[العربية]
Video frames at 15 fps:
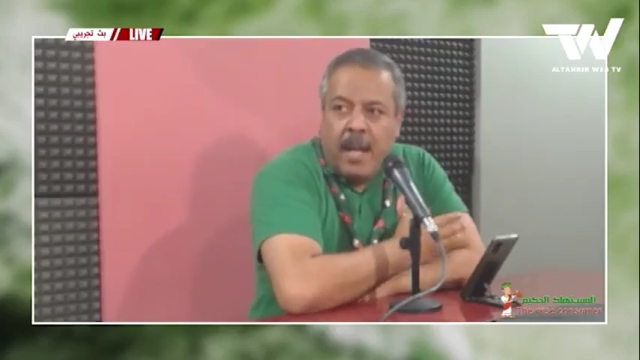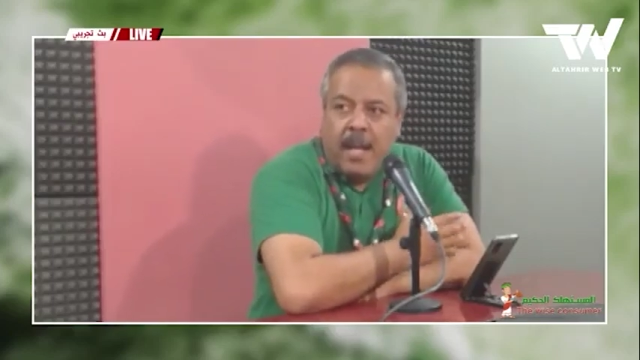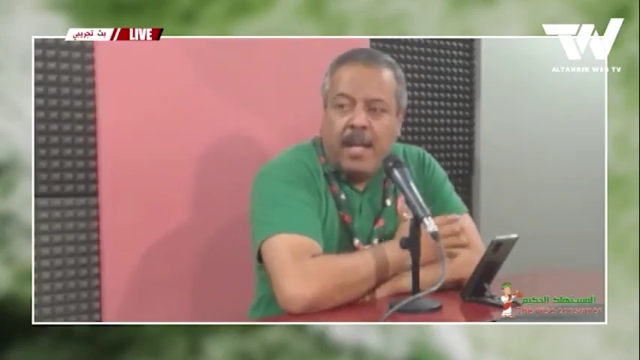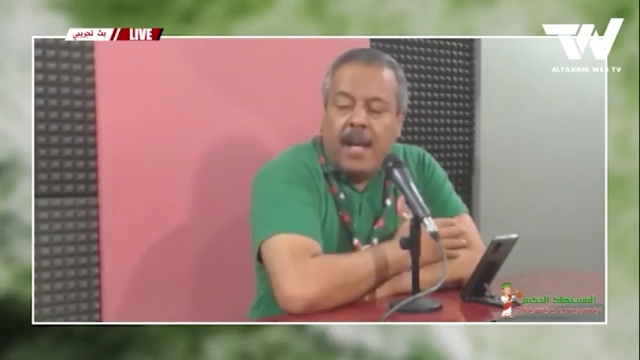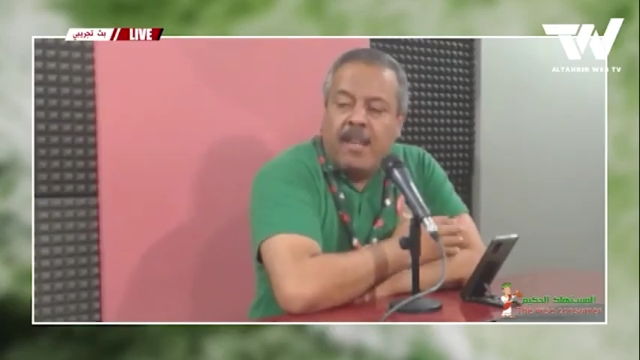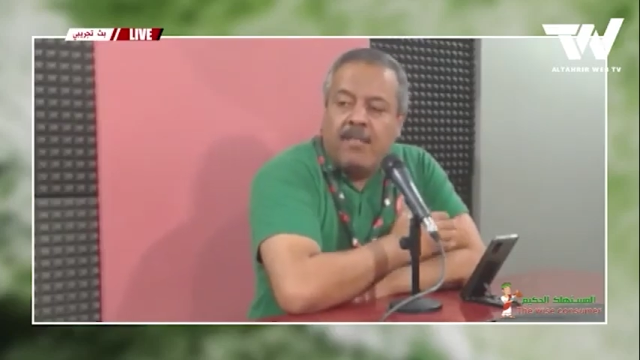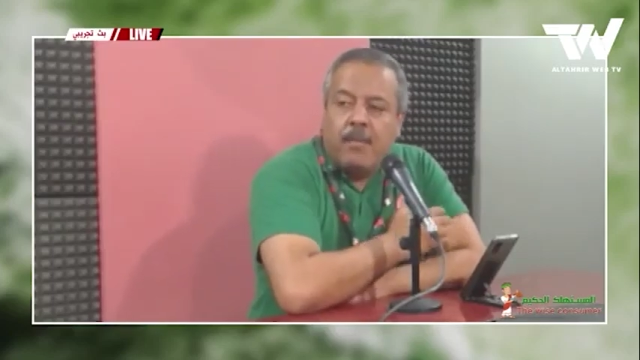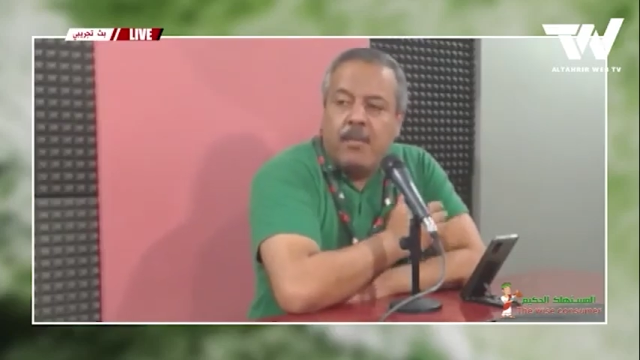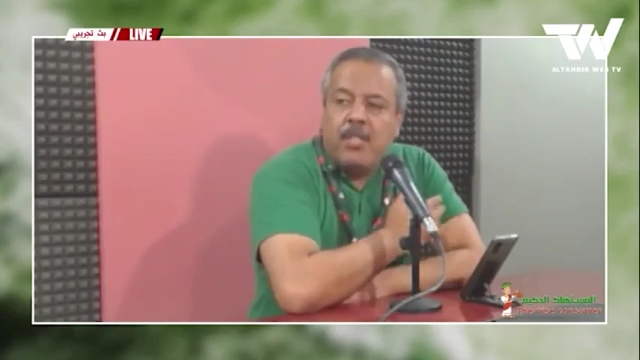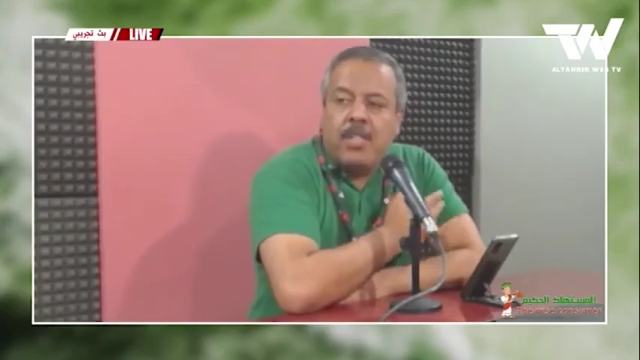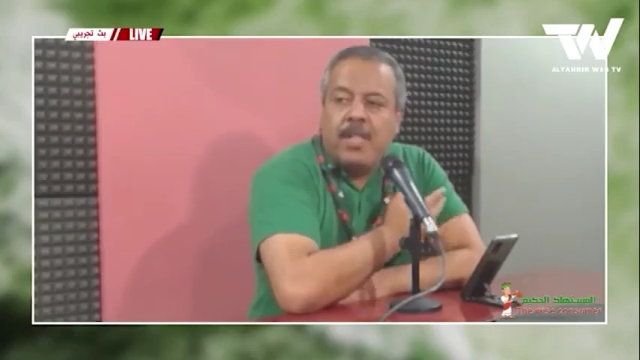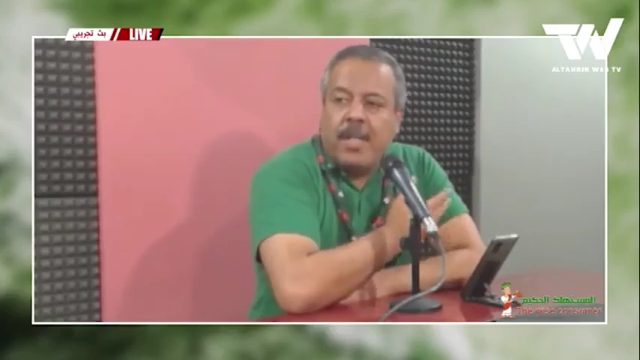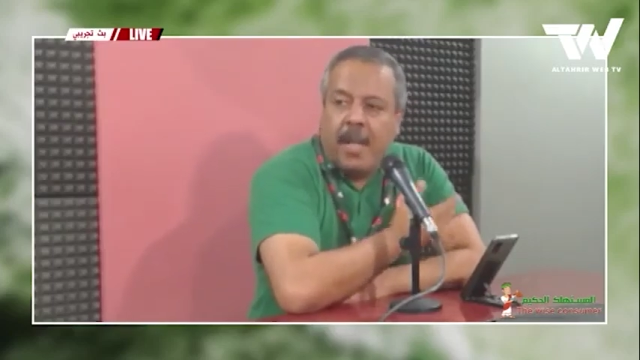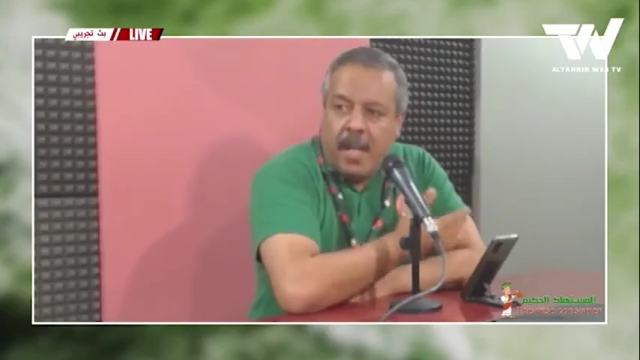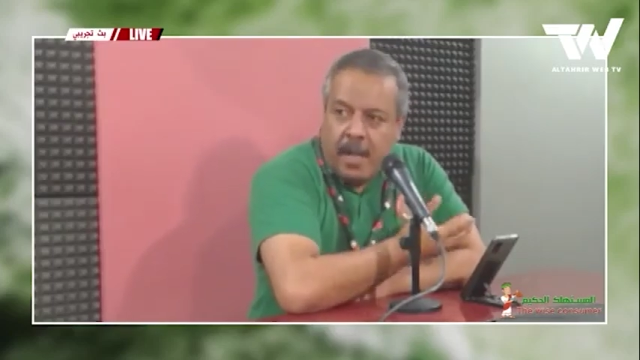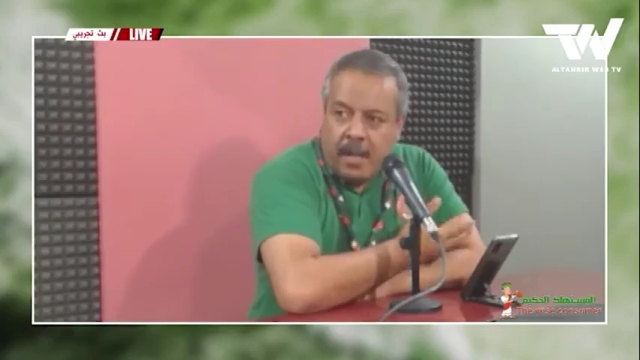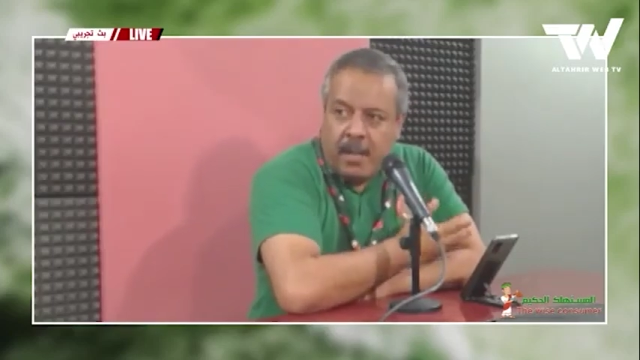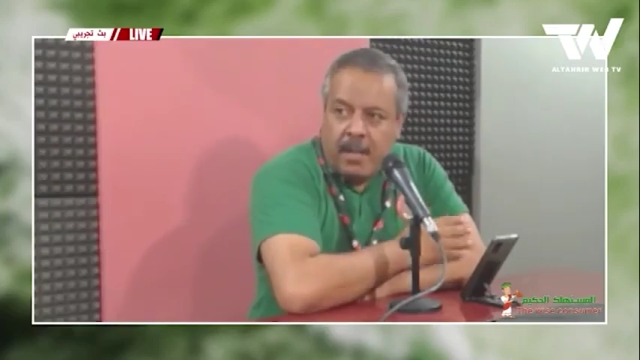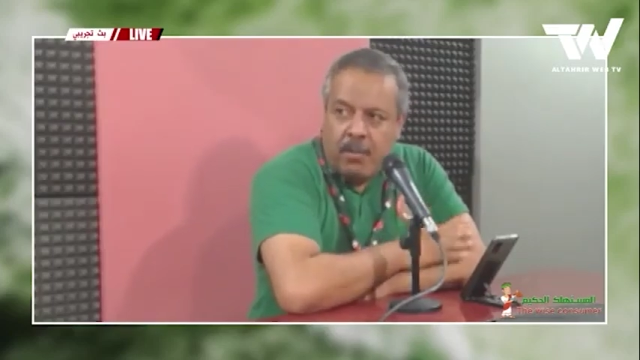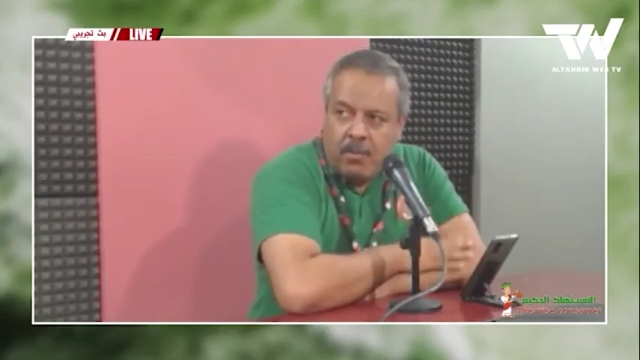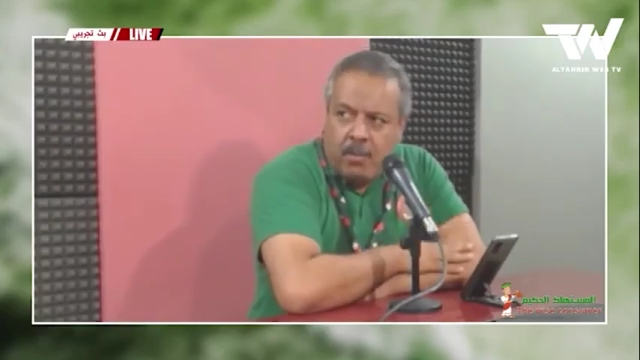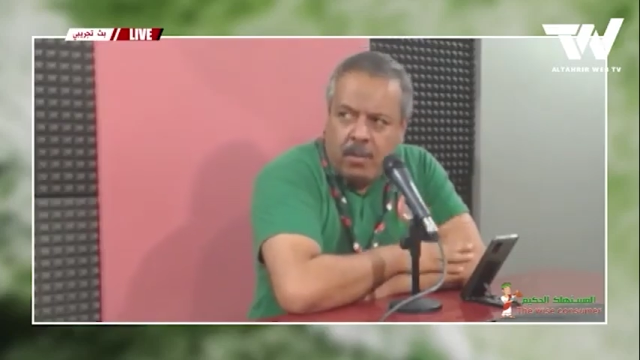على حسب
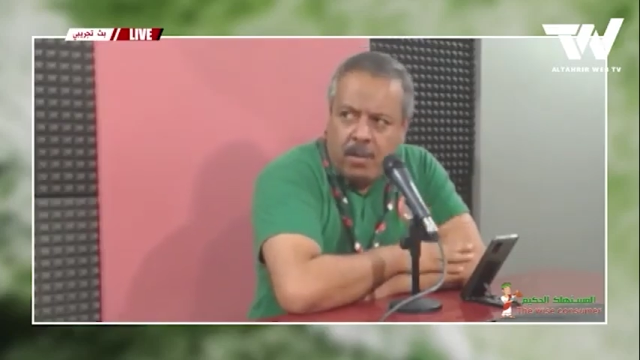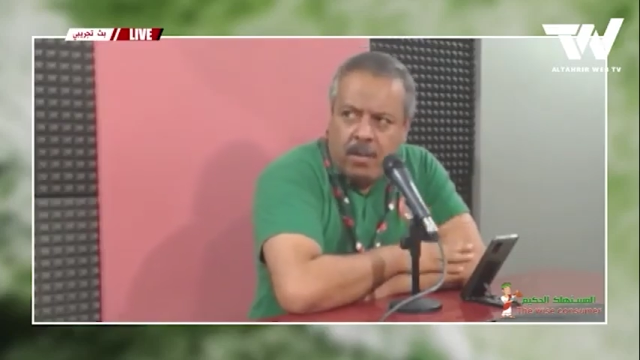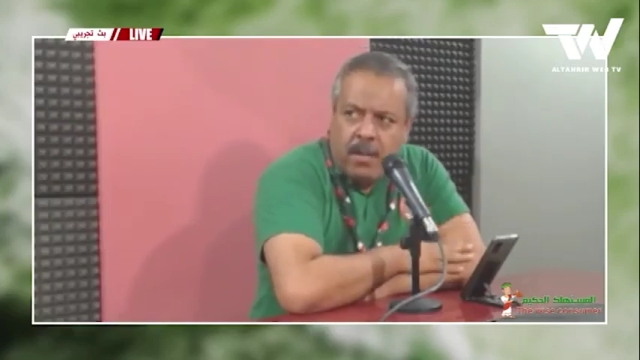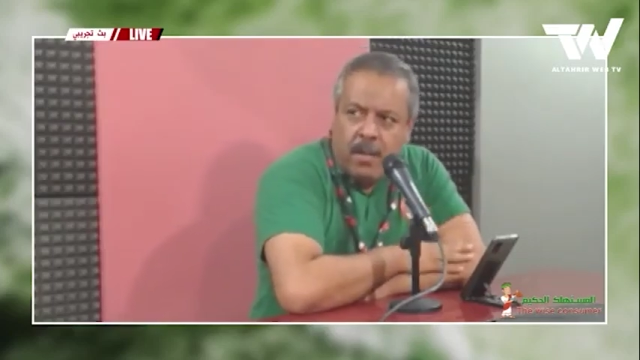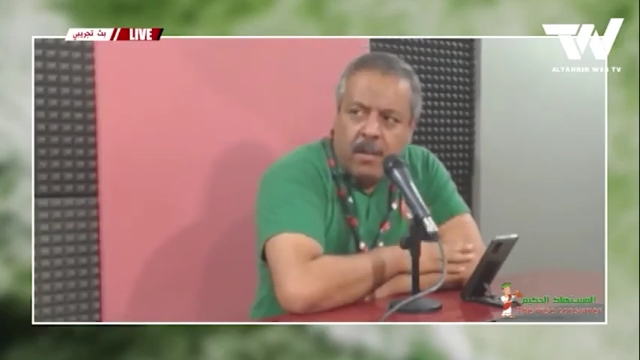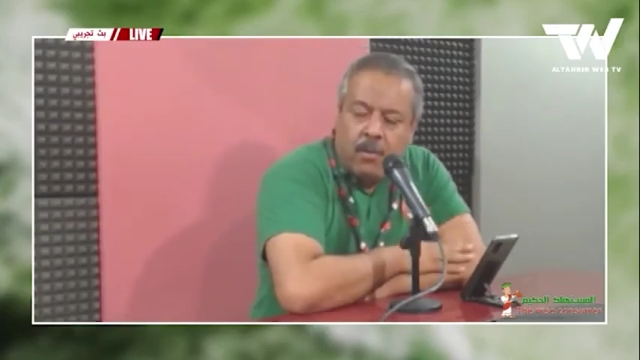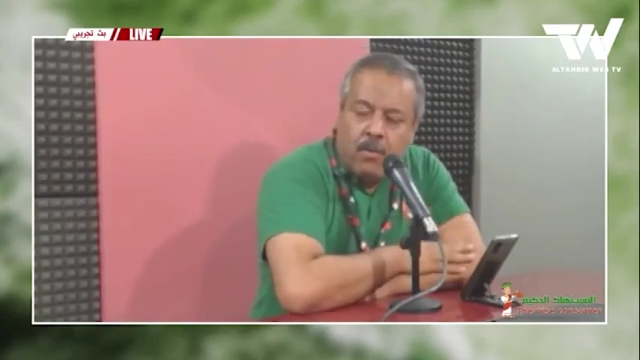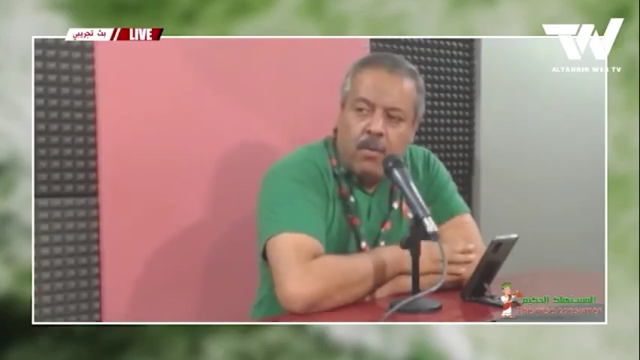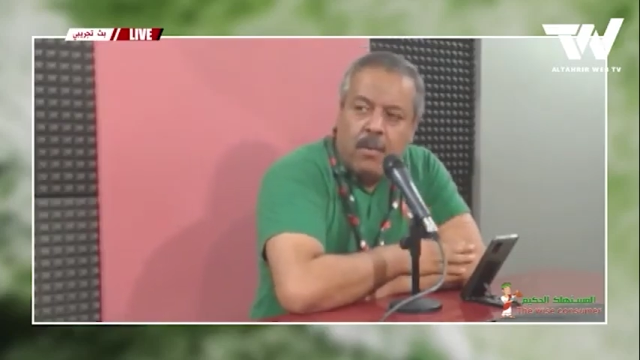الشعار يعني كل